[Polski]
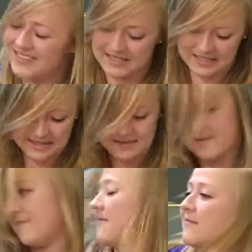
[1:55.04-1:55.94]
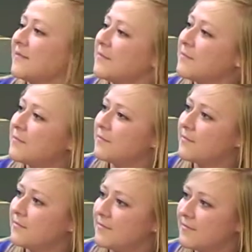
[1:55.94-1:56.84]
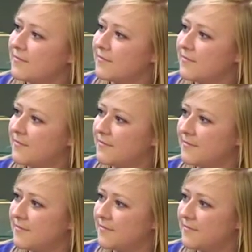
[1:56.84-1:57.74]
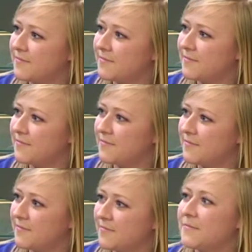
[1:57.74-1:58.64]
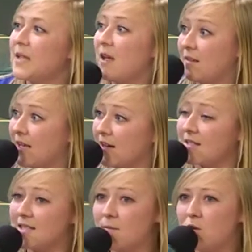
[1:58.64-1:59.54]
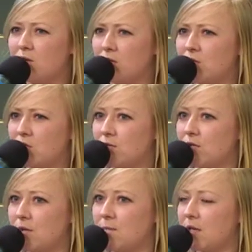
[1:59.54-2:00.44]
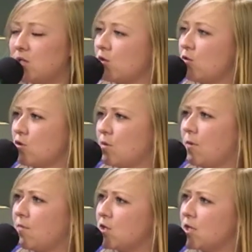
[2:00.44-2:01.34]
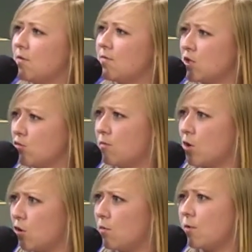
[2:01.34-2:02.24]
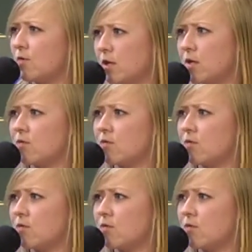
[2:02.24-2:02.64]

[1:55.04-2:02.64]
E, kolejny film dla dzieci. Przyszły tydzień premiera Samoloty 2. Tak, samoloty cieszyły się bardzo dużym powodzeniem w zeszłym roku, bo wtedy